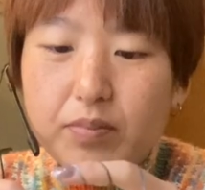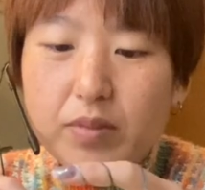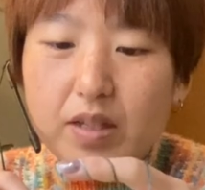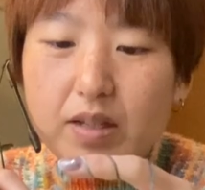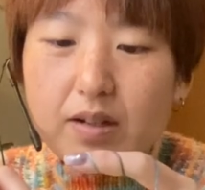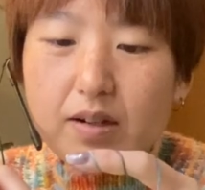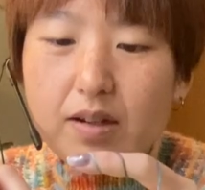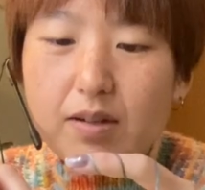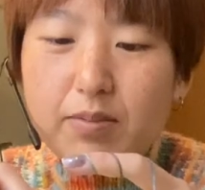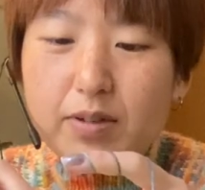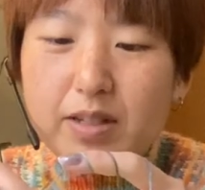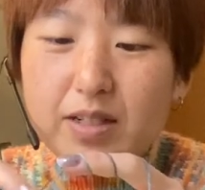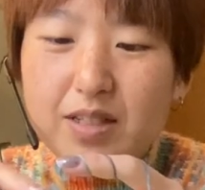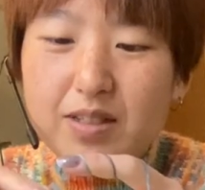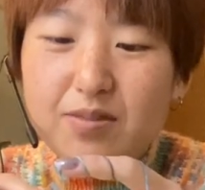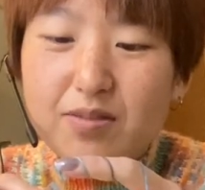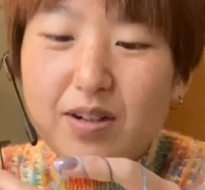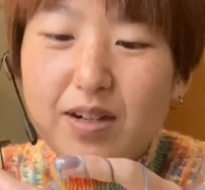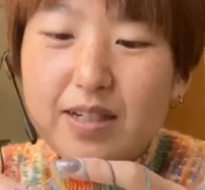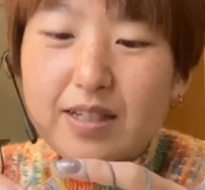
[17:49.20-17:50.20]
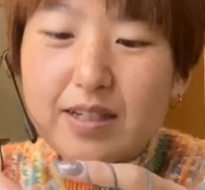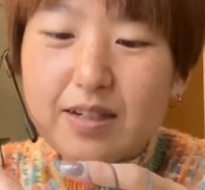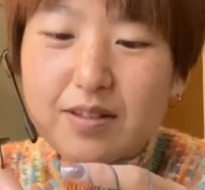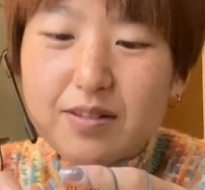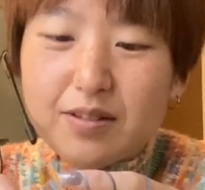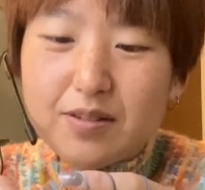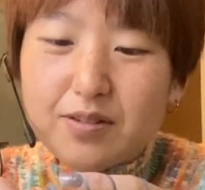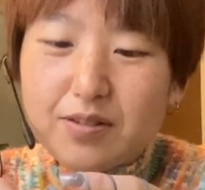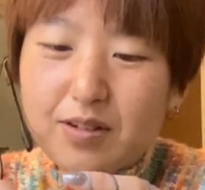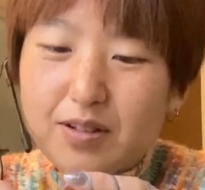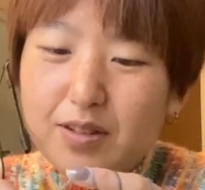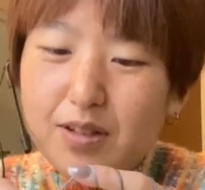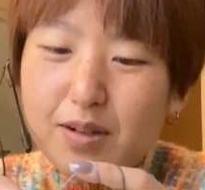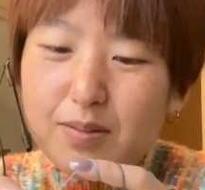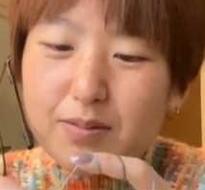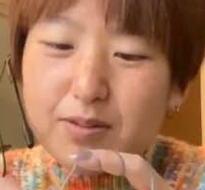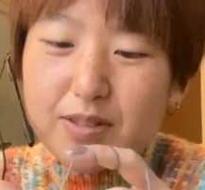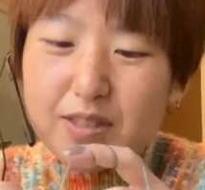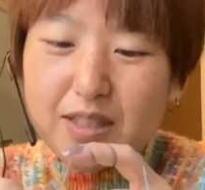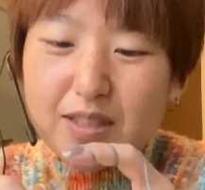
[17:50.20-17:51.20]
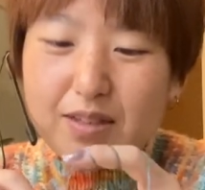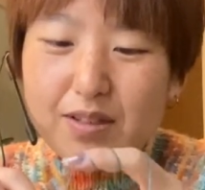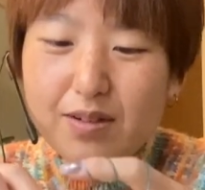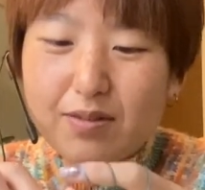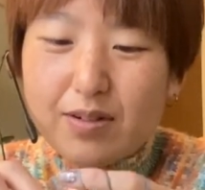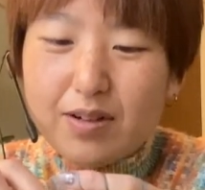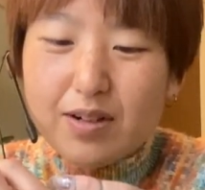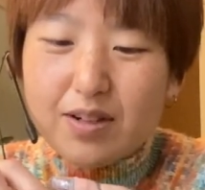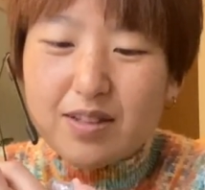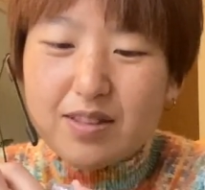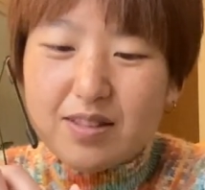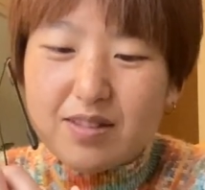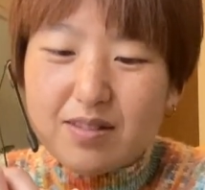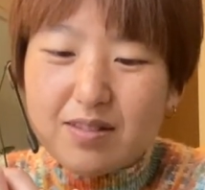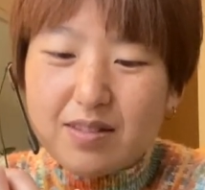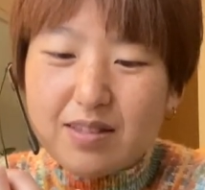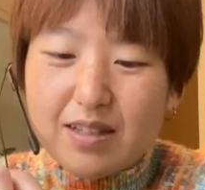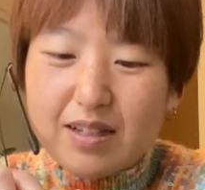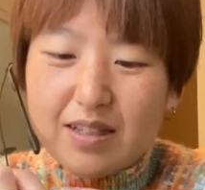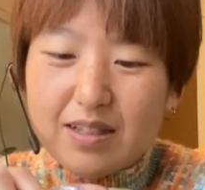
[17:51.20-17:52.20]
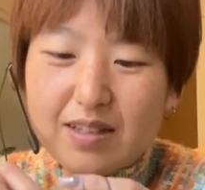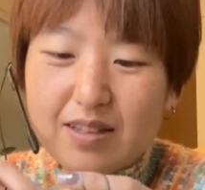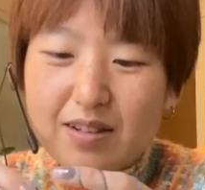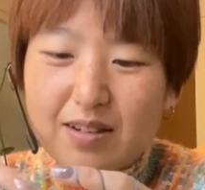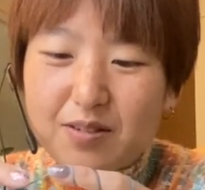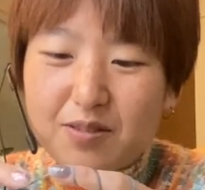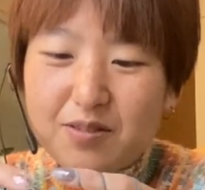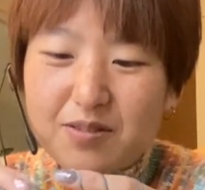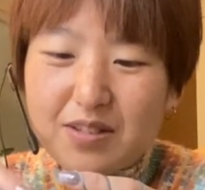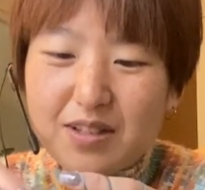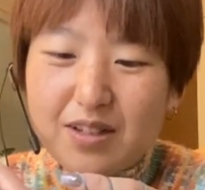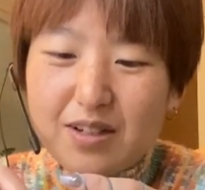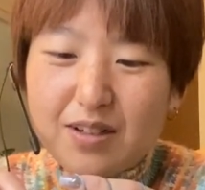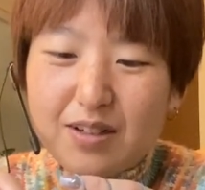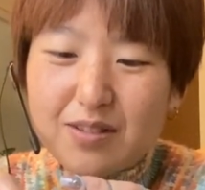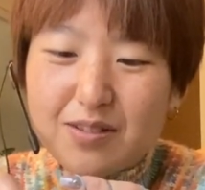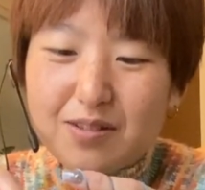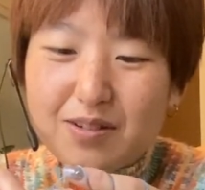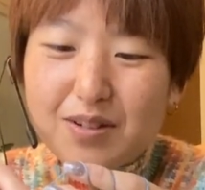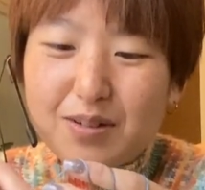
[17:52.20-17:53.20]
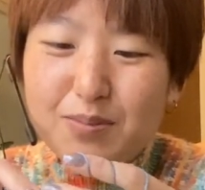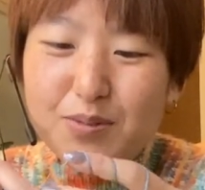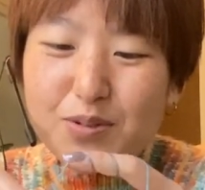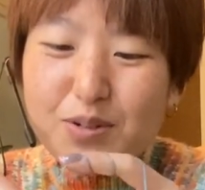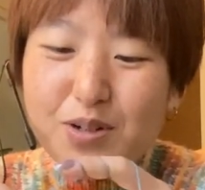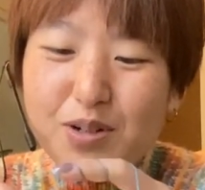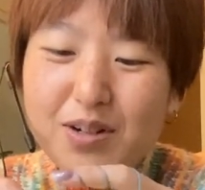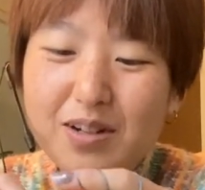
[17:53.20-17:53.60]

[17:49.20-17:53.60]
ラベリーの買い方とか多分絶対分かんないだろうなとかも